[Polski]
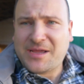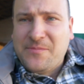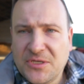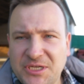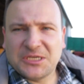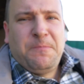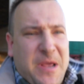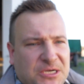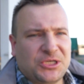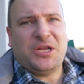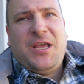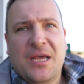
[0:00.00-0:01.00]
jak mi się
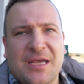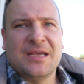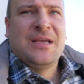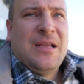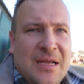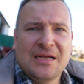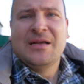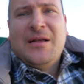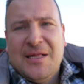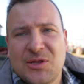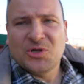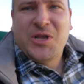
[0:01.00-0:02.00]
śpieszy,
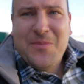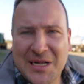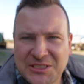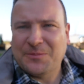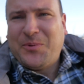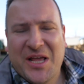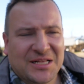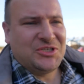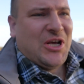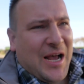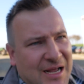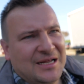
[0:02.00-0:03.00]
to nie macie
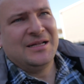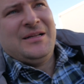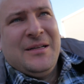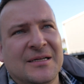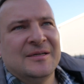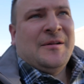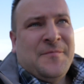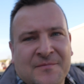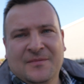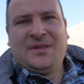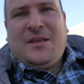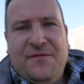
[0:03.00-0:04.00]
pojęcia.
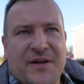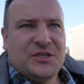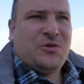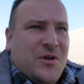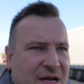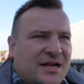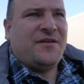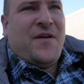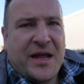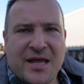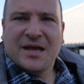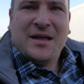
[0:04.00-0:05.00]
Weź tu
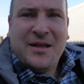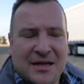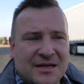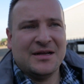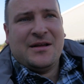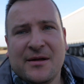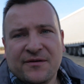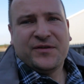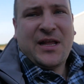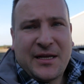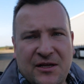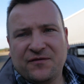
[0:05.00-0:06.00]
nagrywaj
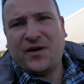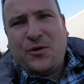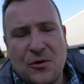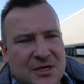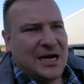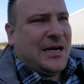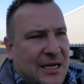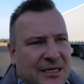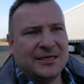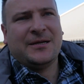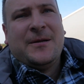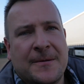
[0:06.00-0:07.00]
w takich warunkach.
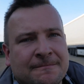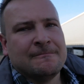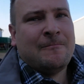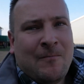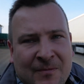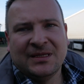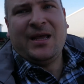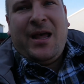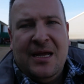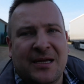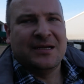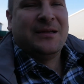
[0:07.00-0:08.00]
Nie?